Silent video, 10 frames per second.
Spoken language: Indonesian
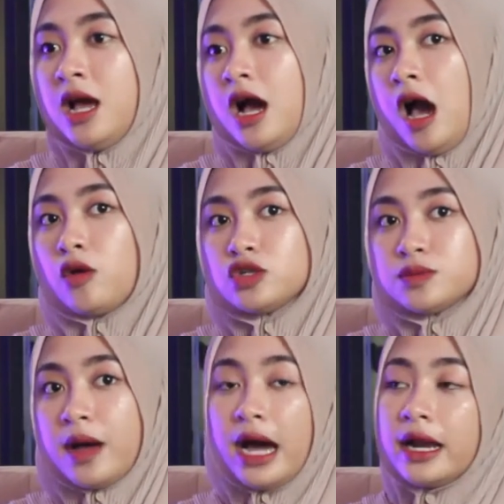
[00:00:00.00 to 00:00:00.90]
harus
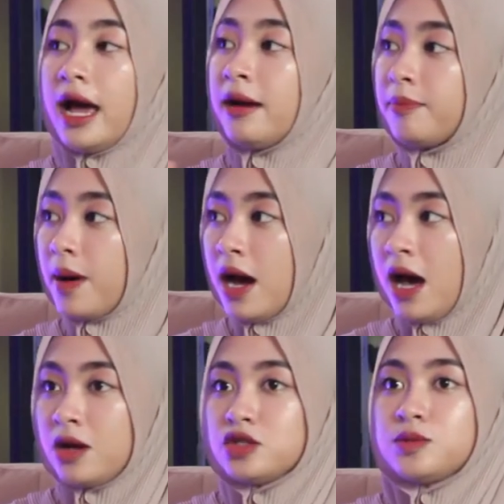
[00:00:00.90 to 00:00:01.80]
makan
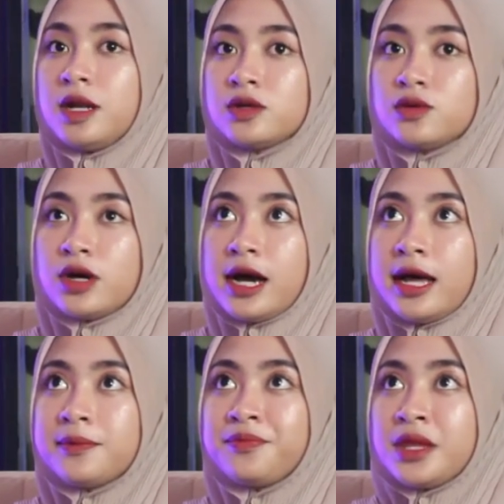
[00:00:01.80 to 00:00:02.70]
apa, harus melakukan